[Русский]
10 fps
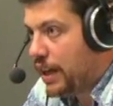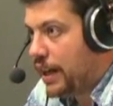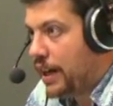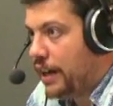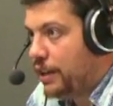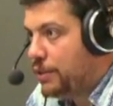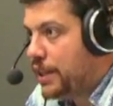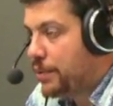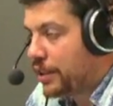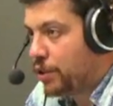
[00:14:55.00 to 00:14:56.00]
а
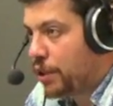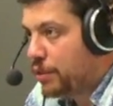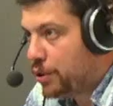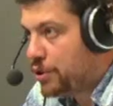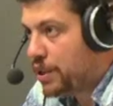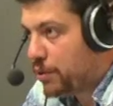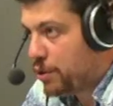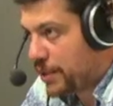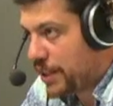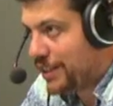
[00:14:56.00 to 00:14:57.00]
людей, про которых мы точно не
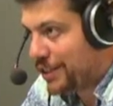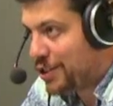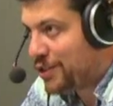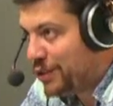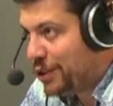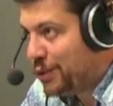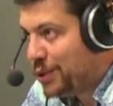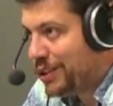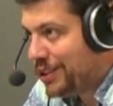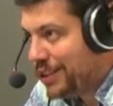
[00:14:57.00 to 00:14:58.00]
можем сказать, это живые
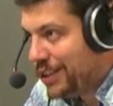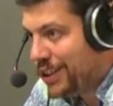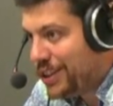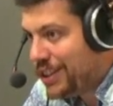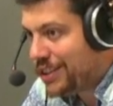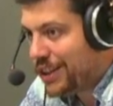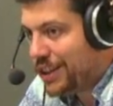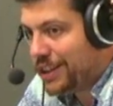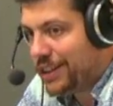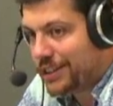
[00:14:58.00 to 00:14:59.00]
люди или нет,
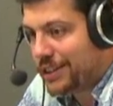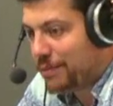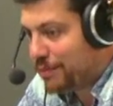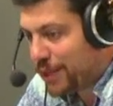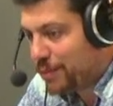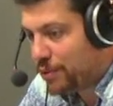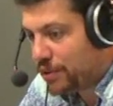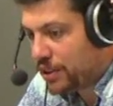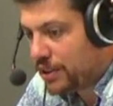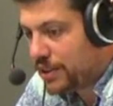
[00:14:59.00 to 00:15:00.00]
или это там компьютерная